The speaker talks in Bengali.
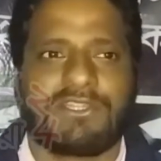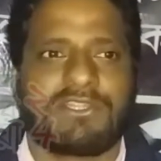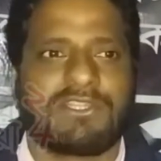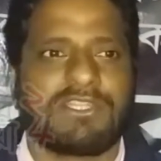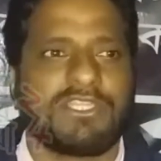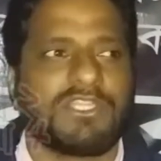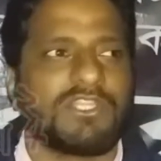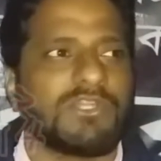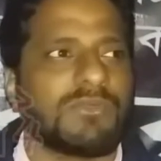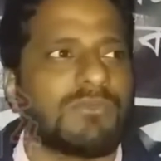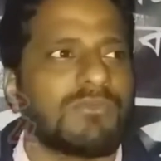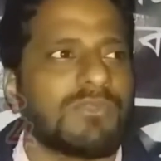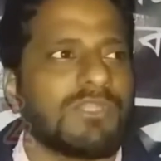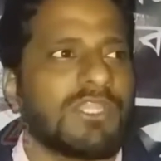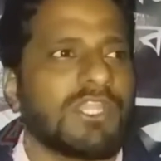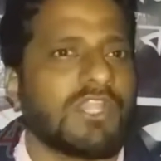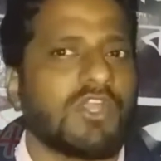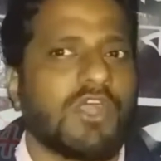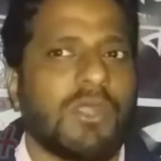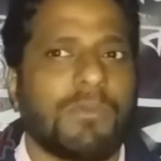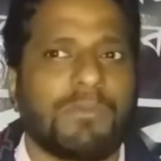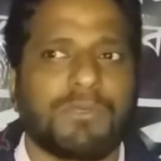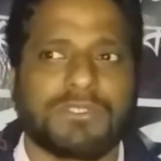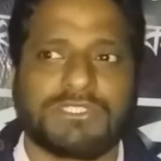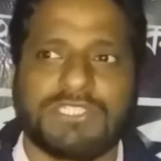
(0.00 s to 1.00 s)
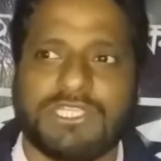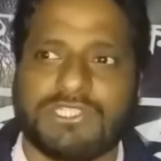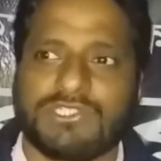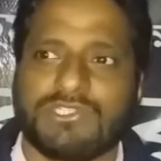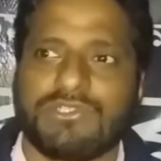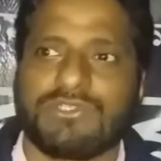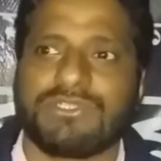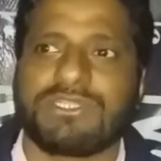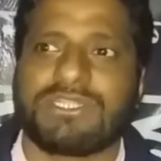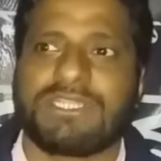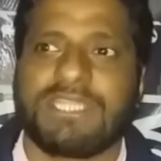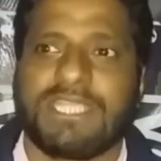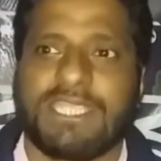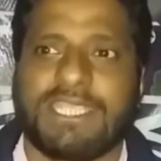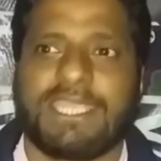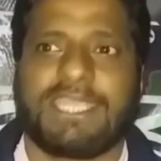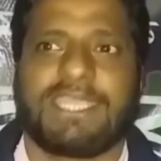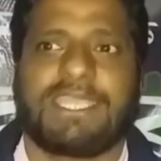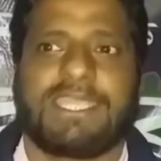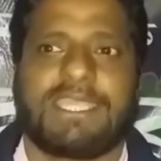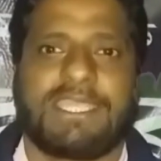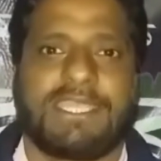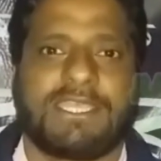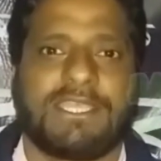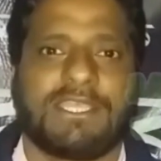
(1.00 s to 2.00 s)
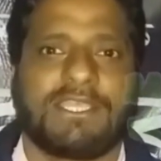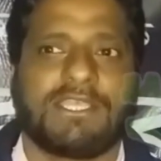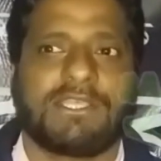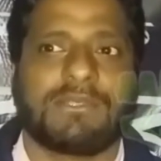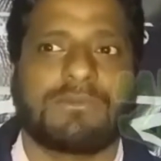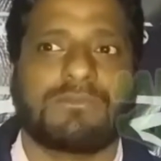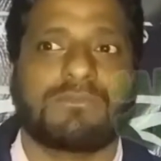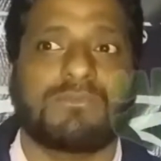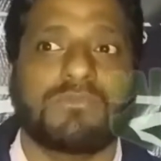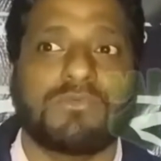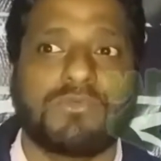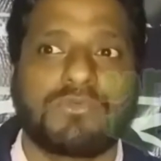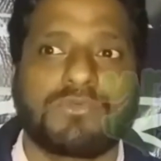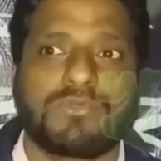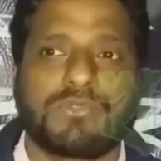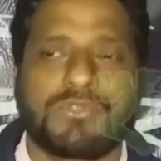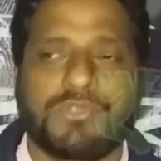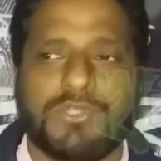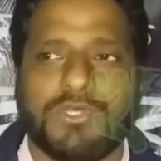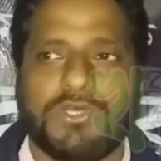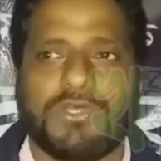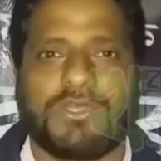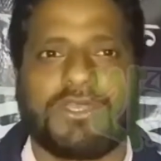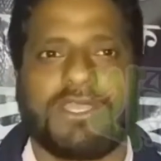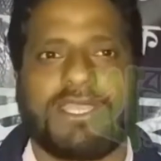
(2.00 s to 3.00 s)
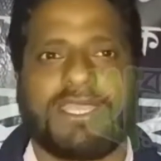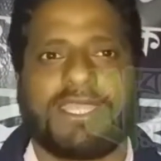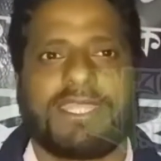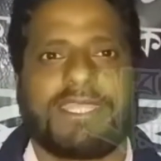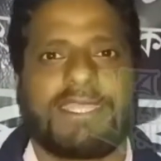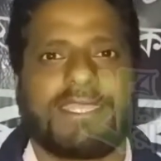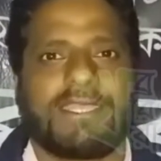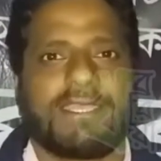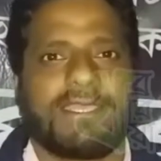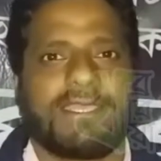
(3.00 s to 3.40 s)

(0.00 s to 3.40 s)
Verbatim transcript: তৃণমূলের অপশাসন থেকে মুক্ত হয়ে